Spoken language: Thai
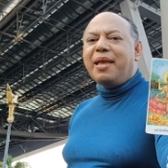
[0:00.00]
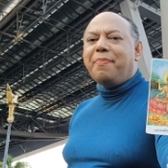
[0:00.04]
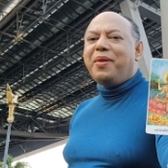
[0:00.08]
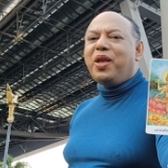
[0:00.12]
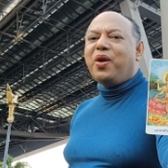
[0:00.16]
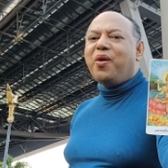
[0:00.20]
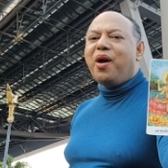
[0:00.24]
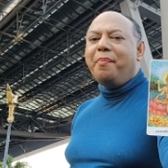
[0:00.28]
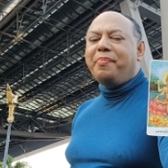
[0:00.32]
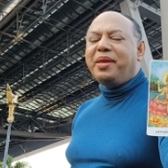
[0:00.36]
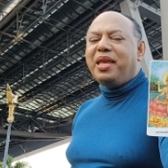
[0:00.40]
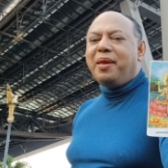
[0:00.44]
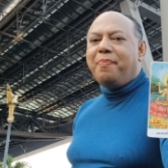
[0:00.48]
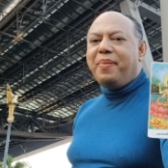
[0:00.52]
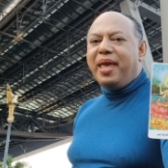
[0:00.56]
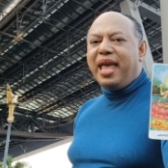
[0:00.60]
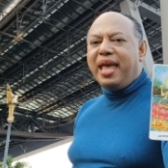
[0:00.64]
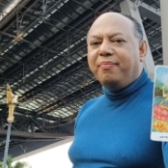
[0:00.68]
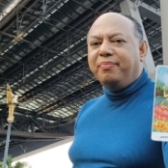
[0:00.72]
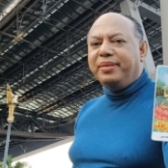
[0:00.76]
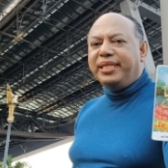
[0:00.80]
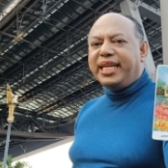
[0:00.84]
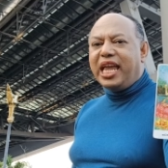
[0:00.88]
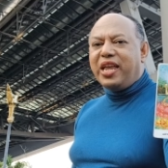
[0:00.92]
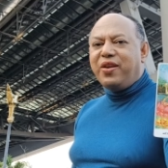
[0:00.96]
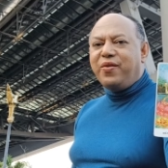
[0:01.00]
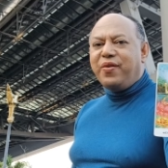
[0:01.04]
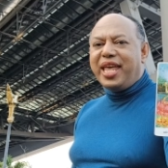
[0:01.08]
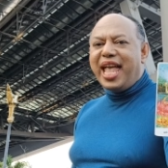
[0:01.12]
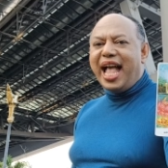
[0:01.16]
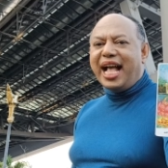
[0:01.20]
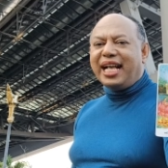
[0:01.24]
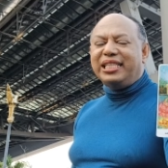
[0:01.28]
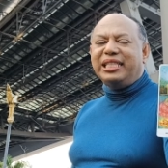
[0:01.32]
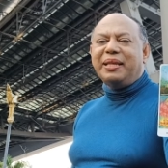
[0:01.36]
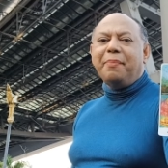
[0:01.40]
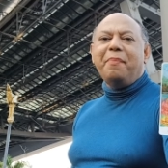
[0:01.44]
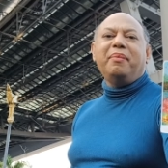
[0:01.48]
มีความอิ่มเอมใจอยู่อ
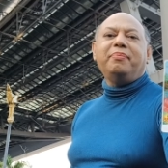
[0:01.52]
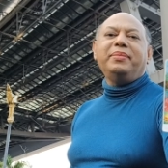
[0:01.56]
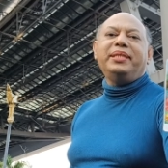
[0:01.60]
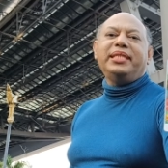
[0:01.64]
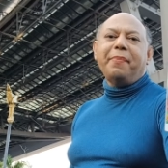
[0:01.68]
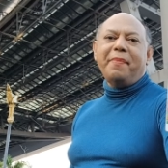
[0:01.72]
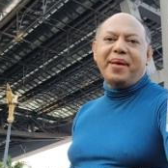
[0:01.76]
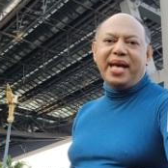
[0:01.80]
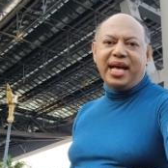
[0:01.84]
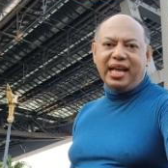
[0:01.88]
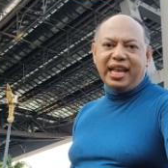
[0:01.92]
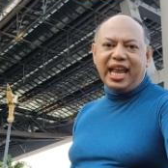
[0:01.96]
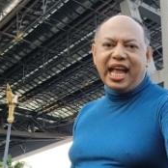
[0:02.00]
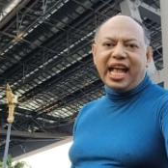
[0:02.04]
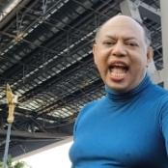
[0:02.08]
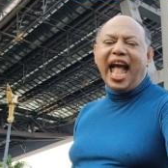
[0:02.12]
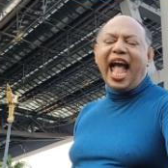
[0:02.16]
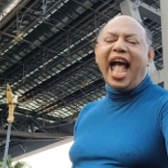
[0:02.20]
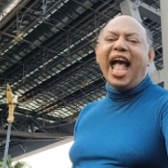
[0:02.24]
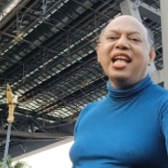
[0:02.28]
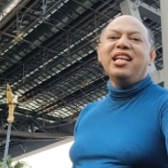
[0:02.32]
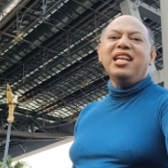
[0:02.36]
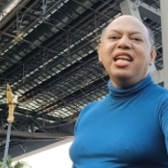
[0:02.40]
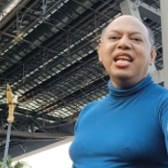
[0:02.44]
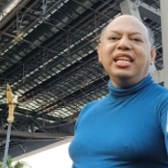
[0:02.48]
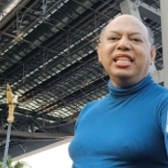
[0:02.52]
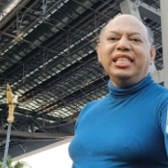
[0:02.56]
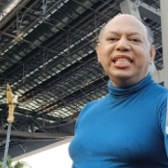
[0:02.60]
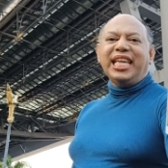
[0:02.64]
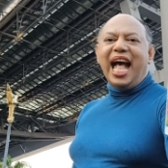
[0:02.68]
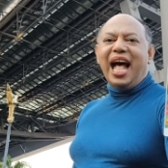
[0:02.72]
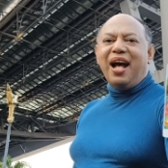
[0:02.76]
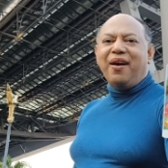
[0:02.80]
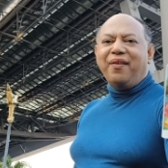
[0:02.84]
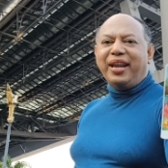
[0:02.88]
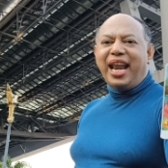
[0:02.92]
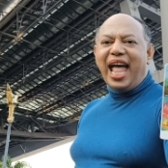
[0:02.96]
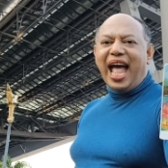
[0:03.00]
ย่างสม่ำเสมอนะคะ
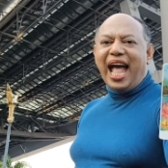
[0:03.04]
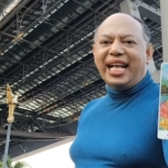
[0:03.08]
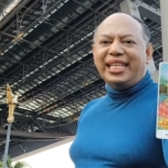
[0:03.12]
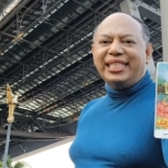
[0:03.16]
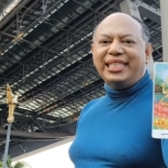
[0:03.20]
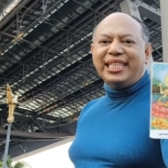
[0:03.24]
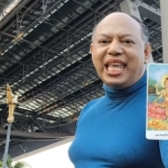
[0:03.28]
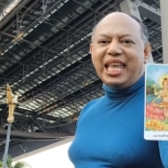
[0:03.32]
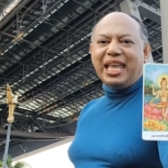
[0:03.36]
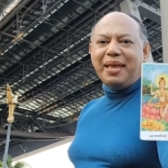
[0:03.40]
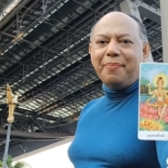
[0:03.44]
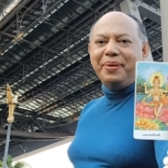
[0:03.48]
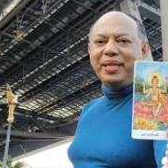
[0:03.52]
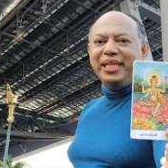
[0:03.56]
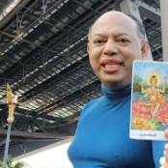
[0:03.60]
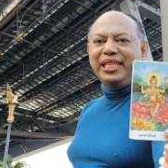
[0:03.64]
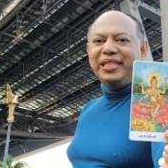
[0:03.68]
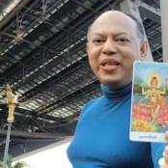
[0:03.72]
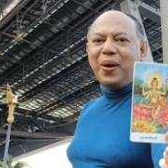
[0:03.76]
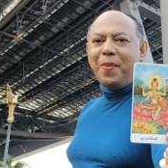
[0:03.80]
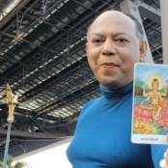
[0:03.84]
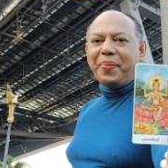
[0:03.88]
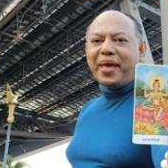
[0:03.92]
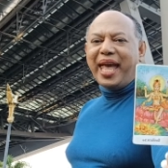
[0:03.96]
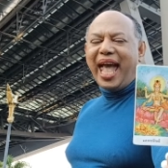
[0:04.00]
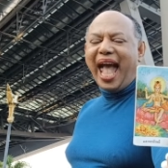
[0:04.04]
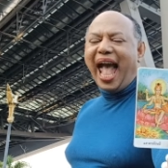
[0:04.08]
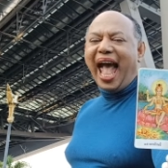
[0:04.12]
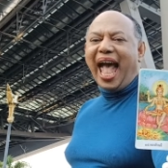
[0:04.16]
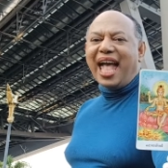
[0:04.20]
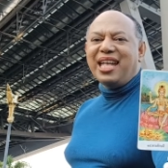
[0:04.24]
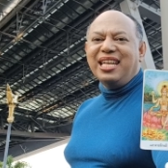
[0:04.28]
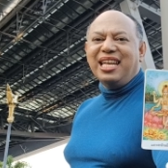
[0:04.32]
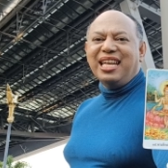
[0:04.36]
ชาวราศีพฤษภค่ะ